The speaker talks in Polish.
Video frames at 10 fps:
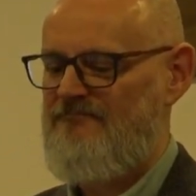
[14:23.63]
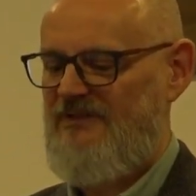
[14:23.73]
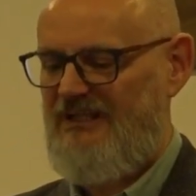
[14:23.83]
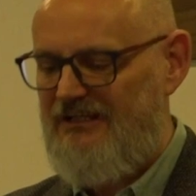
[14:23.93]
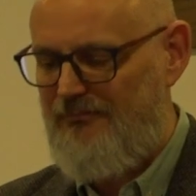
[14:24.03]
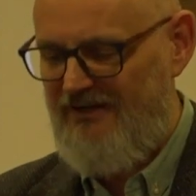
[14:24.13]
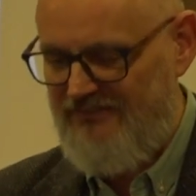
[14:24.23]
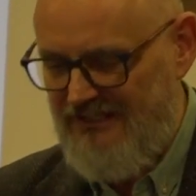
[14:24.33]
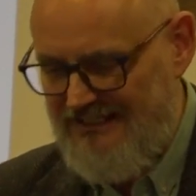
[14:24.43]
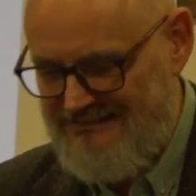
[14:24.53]
to tak
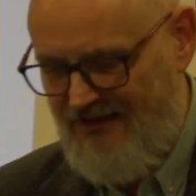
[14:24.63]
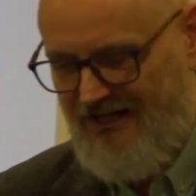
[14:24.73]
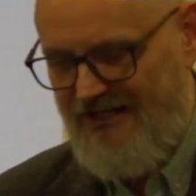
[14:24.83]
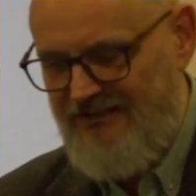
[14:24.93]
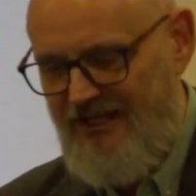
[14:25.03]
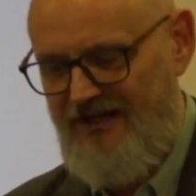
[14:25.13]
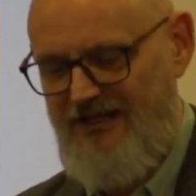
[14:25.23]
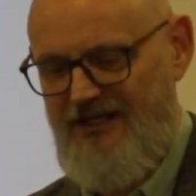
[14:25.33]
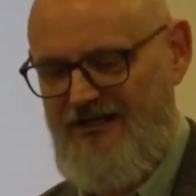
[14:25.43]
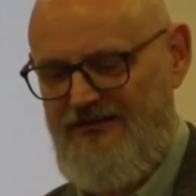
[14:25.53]
naprawdę cała
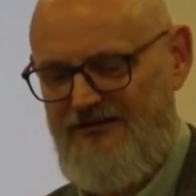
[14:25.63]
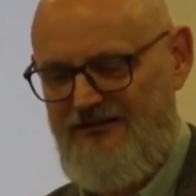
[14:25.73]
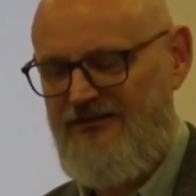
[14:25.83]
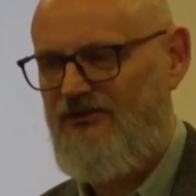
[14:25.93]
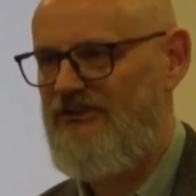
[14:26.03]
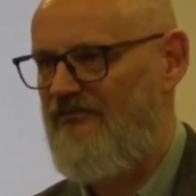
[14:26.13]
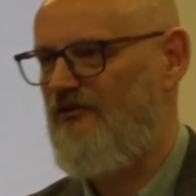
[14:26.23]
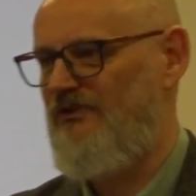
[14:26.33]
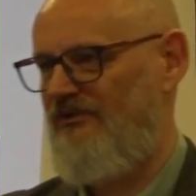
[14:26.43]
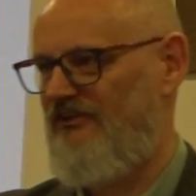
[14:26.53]
energia już dawno
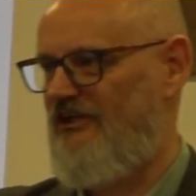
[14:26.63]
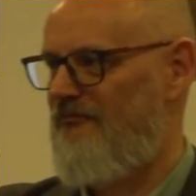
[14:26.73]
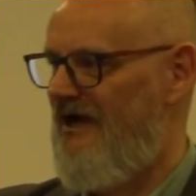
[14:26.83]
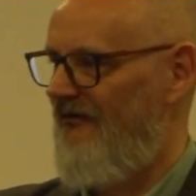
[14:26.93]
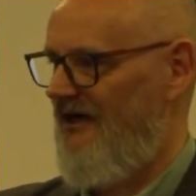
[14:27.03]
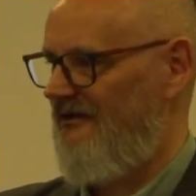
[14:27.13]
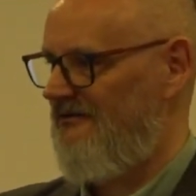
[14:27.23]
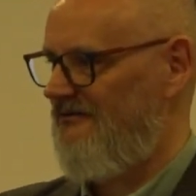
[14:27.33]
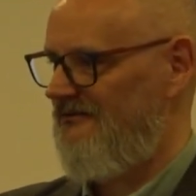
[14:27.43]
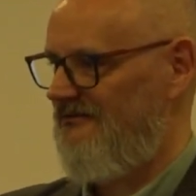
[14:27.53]
by się wyczerpała,
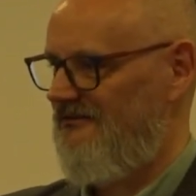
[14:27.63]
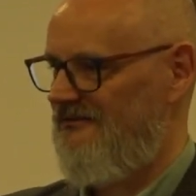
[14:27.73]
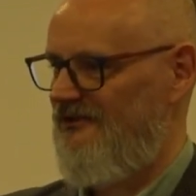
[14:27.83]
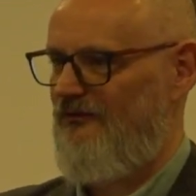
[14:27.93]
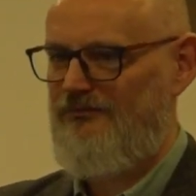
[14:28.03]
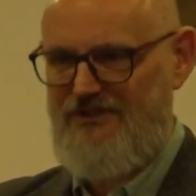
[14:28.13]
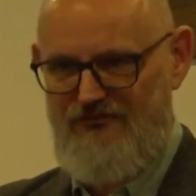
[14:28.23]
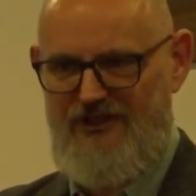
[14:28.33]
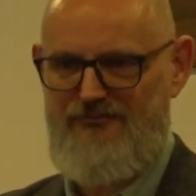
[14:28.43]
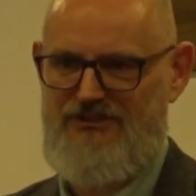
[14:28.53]
którą
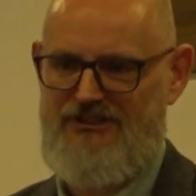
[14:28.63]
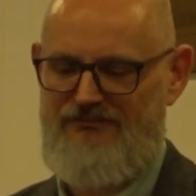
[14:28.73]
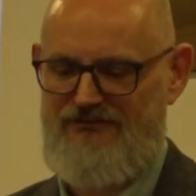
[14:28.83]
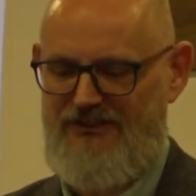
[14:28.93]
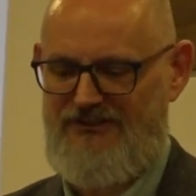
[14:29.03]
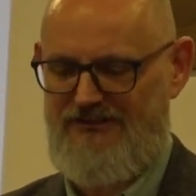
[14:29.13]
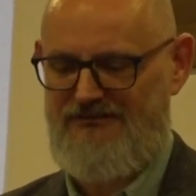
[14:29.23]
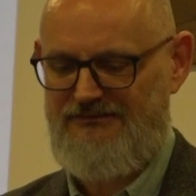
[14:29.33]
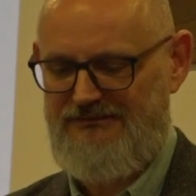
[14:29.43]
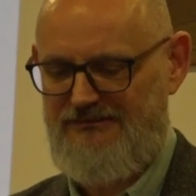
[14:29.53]
obserwujemy dzisiaj w świecie.
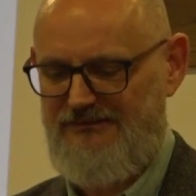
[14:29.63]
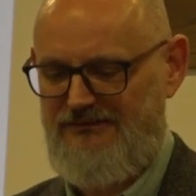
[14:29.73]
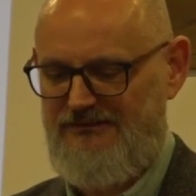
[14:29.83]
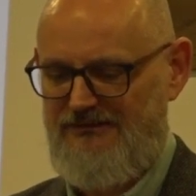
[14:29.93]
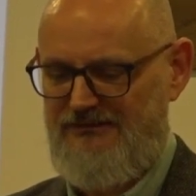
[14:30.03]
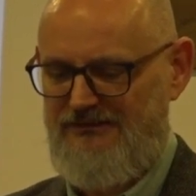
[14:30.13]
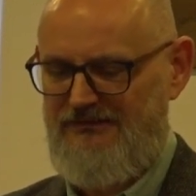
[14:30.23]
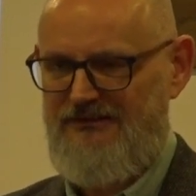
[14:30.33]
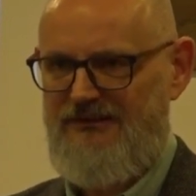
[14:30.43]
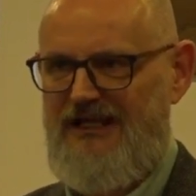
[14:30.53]

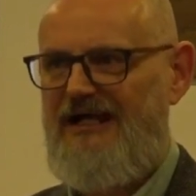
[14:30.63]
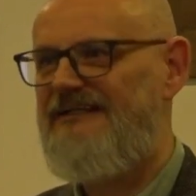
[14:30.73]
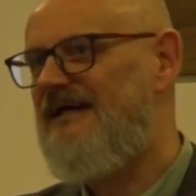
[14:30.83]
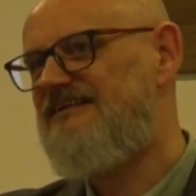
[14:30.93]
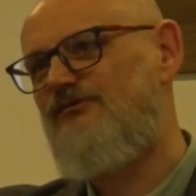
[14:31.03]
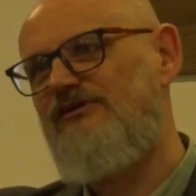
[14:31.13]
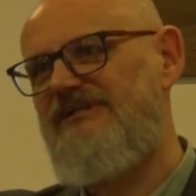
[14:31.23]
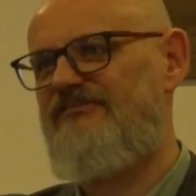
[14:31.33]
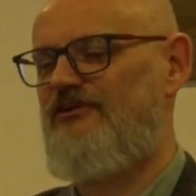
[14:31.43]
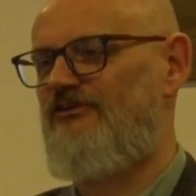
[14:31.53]
A jednak
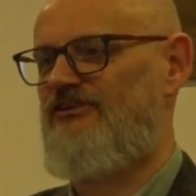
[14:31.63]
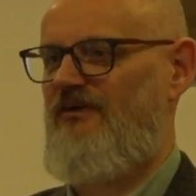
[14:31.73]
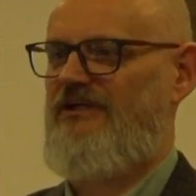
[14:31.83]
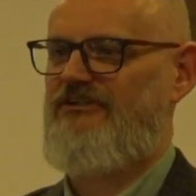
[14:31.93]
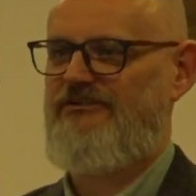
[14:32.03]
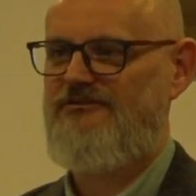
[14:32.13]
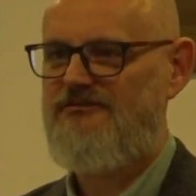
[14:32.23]
słońce wciąż świeci.